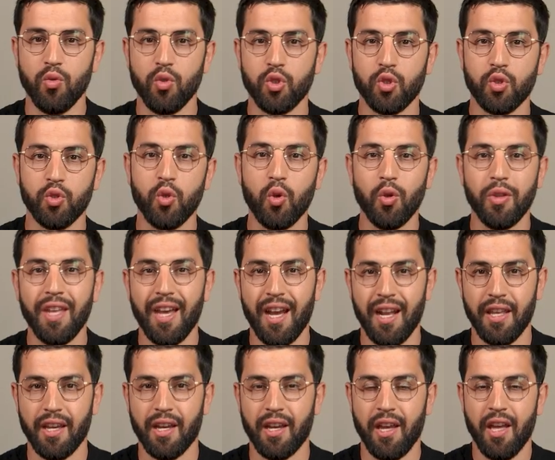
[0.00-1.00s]
nos journées à
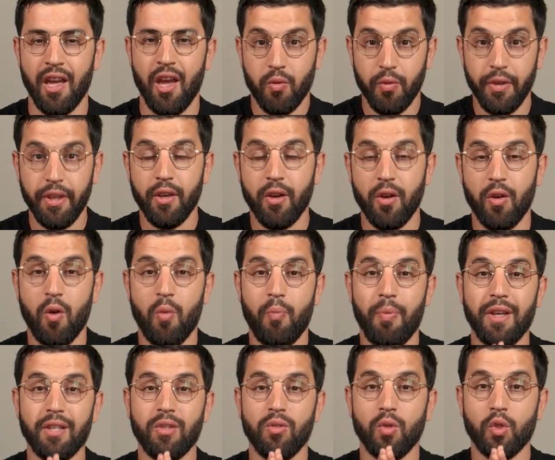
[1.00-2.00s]
lire. Oui, on
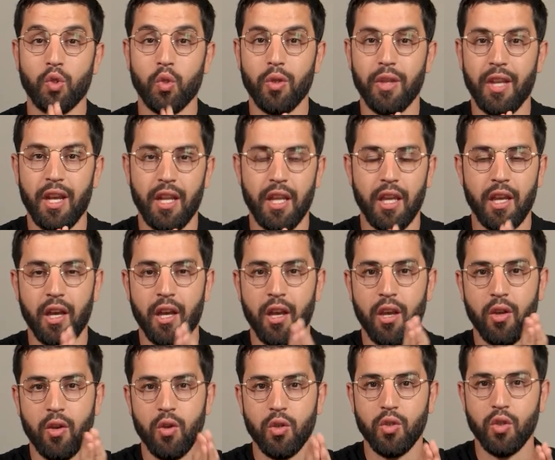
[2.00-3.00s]
passe nos journées à lire,
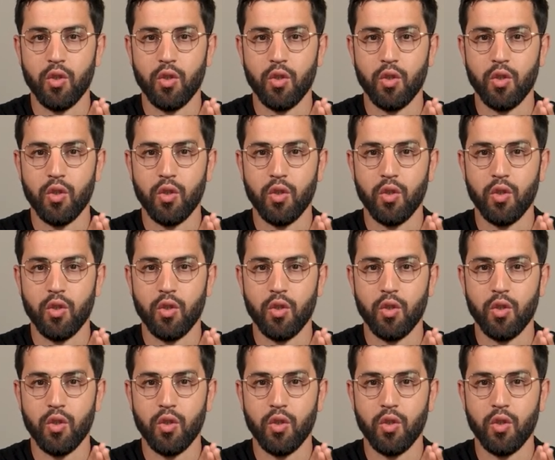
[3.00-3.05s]
que